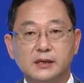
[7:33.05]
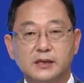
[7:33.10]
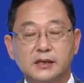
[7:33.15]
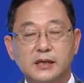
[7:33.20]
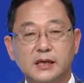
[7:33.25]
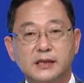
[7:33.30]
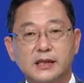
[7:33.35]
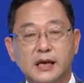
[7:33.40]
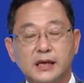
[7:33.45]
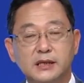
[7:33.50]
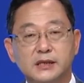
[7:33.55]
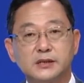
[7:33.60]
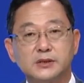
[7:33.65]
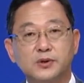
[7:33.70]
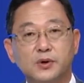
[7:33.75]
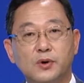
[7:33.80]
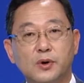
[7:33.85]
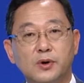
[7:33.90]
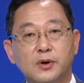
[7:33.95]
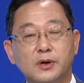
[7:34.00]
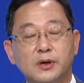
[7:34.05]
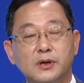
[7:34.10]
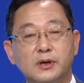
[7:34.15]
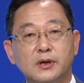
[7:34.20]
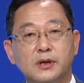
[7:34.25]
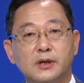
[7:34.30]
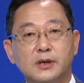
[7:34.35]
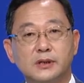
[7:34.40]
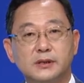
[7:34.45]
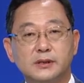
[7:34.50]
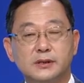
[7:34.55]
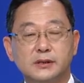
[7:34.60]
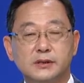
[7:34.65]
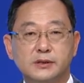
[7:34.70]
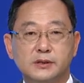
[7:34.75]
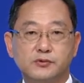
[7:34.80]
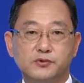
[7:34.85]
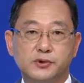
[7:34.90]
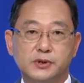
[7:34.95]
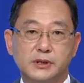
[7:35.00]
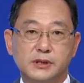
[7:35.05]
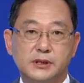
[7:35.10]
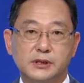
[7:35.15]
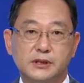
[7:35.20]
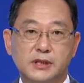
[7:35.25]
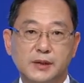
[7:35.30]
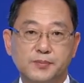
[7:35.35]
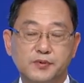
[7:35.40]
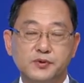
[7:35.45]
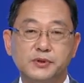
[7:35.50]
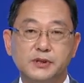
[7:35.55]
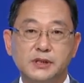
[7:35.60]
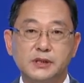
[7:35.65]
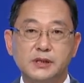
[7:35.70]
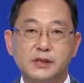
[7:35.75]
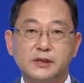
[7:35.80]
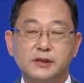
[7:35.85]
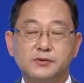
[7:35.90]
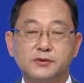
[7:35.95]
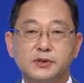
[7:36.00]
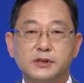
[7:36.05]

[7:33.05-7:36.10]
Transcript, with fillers: 그러나 다행히도 어, 우리 태풍이